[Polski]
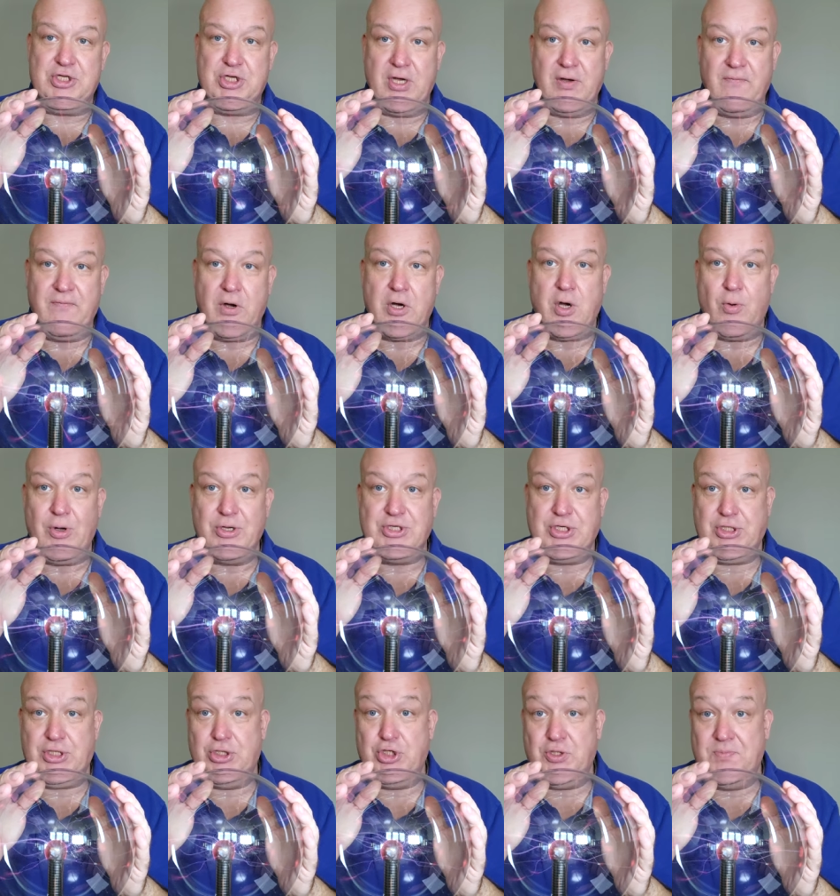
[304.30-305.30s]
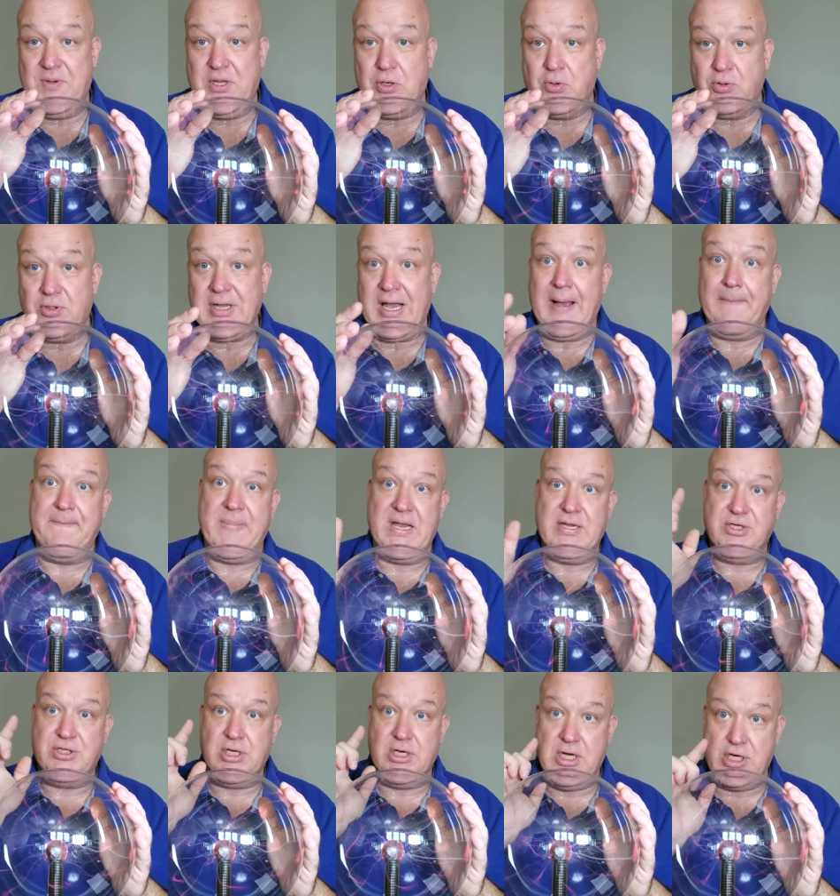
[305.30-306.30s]
się w około 10 minut, a
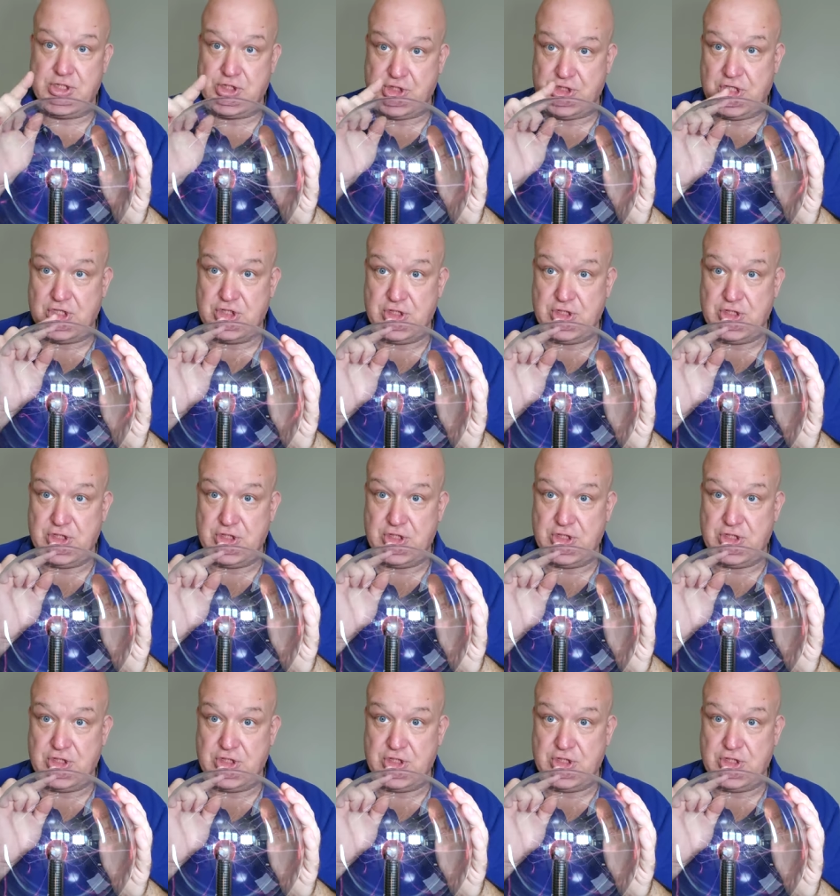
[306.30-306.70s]
będzie jeszcze